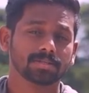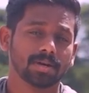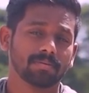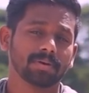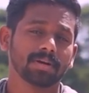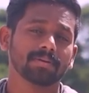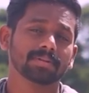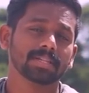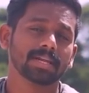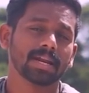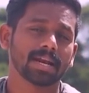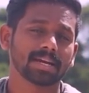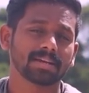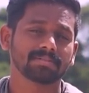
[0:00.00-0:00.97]
ஸோ அவங்க
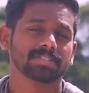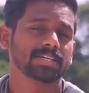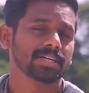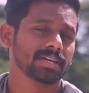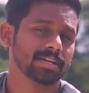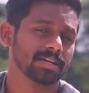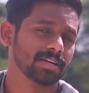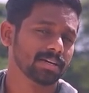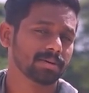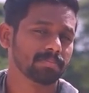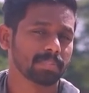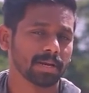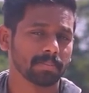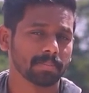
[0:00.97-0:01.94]
வந்து நிறைய விஷயங்களை
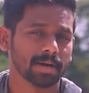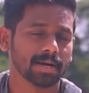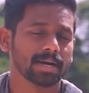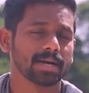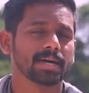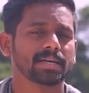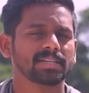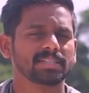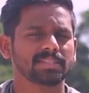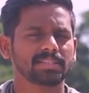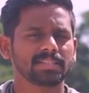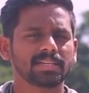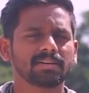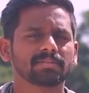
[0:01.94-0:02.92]
லேர்ன் பண்ணிப்பாங்க
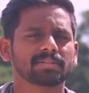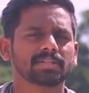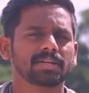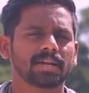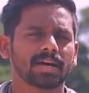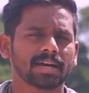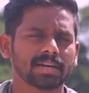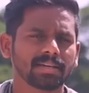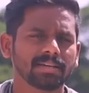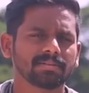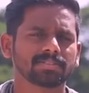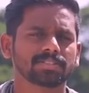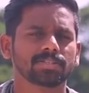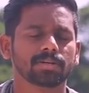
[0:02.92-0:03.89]
இதில் வந்து
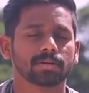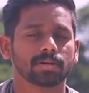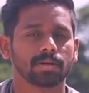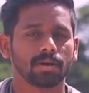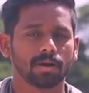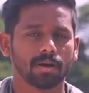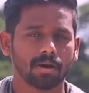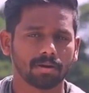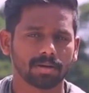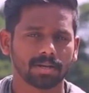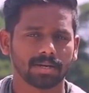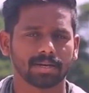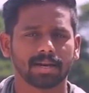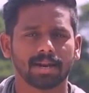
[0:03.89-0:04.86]
நிறைய விஷயம் இருக்குது
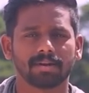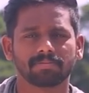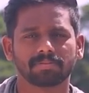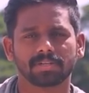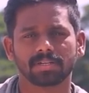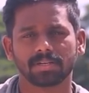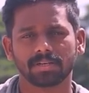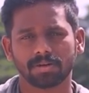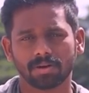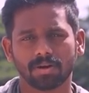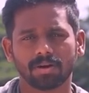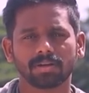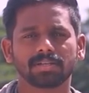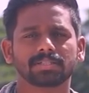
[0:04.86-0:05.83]
ஆர்ட் அண்ட் கிராஃப்ட்டு
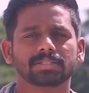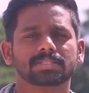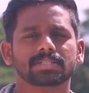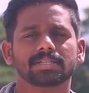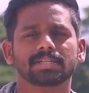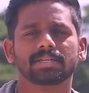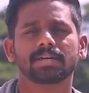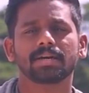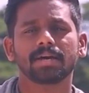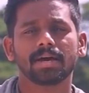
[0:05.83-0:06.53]
ட்ராயிங்ஸு